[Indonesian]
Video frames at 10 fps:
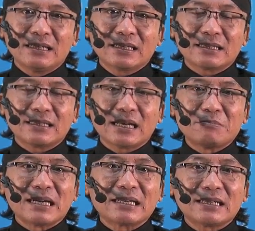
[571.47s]
ketika
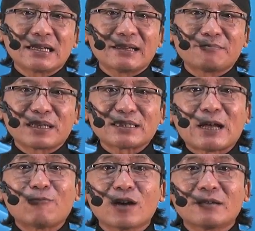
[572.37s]
mengadakan
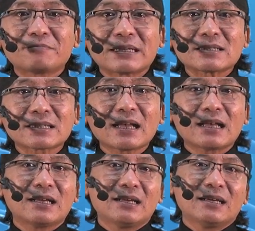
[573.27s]
perjamuan Paskah